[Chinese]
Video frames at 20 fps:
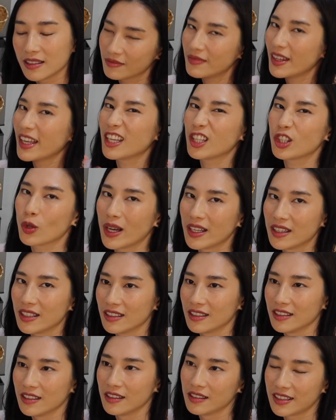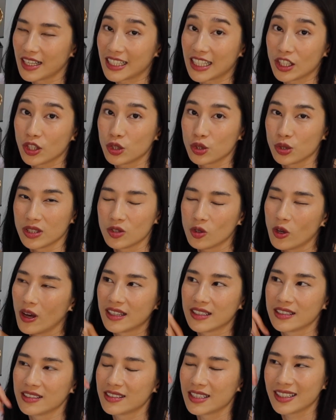那一段呢，大家都觉得哇，
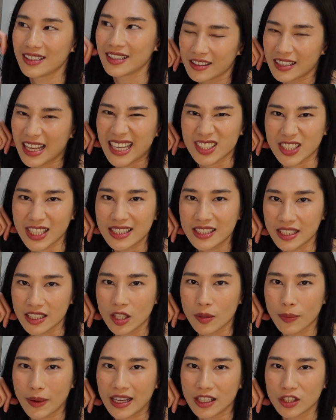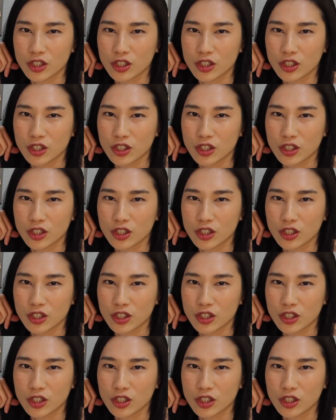太煽情了吧！